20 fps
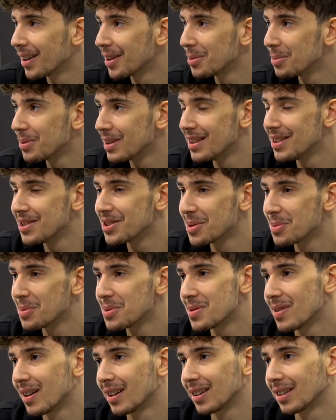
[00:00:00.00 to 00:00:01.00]
ayrı bir
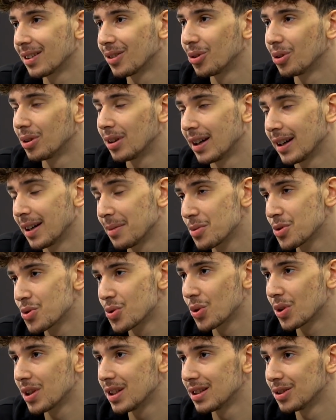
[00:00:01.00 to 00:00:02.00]
ilişkimiz var. O, aramız
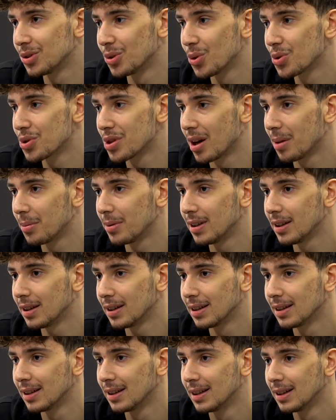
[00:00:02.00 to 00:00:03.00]
çok iyidir Doğuş abiyle.
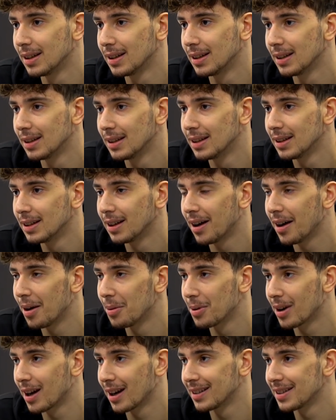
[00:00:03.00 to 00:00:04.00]

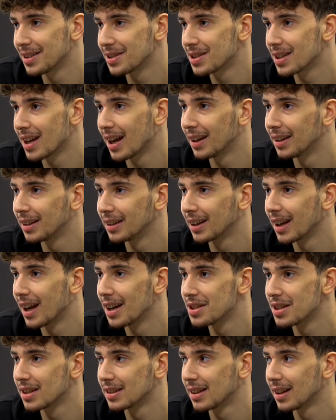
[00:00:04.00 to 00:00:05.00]
Abi kardeş yani
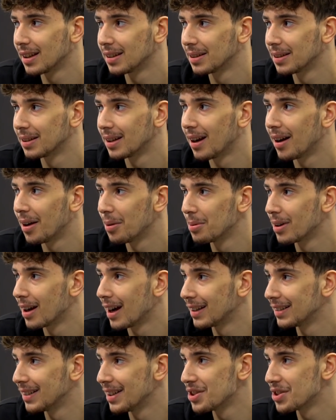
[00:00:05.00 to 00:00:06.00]
gerçekten abi
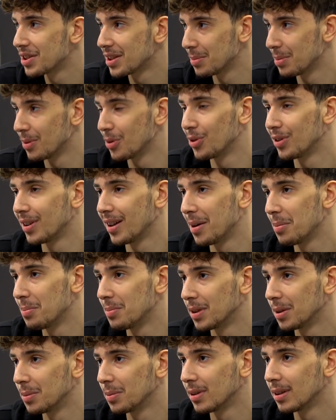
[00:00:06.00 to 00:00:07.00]
kardeş gibi, öz
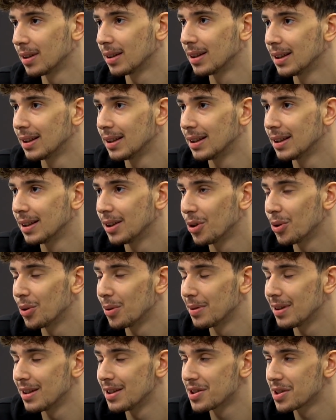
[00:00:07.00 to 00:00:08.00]
abim gibi.
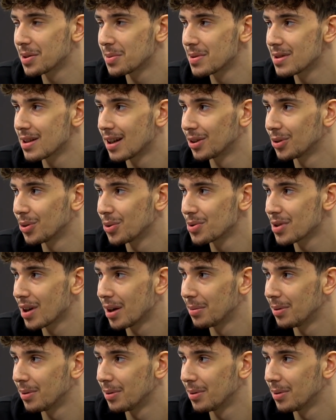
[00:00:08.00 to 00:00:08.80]
Öyle bir ilişkimiz var Doğuş